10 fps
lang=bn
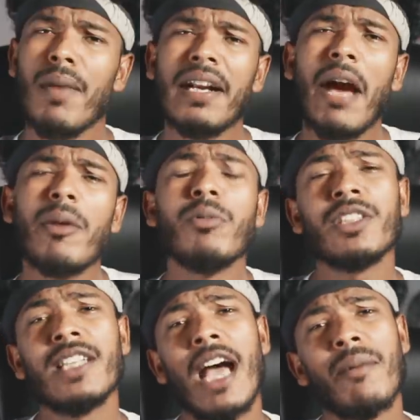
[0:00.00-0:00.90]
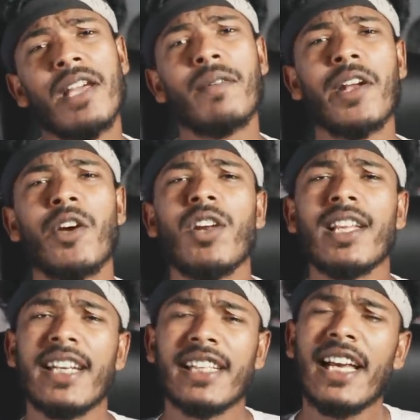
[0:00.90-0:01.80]
বাট আমি বুঝি না আমি আর ভিডিওগুলো
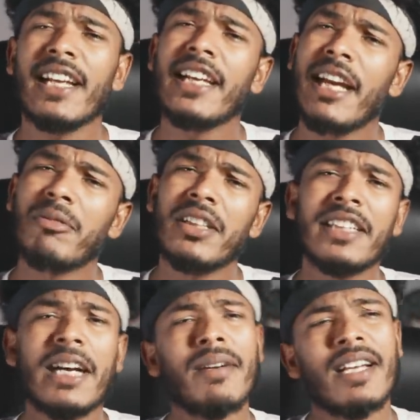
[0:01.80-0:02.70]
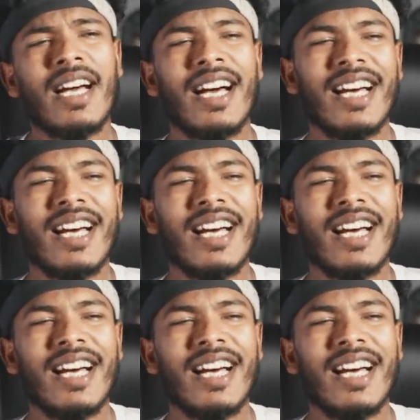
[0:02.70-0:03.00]
দেখতে লাগলে কেমন জানি আমার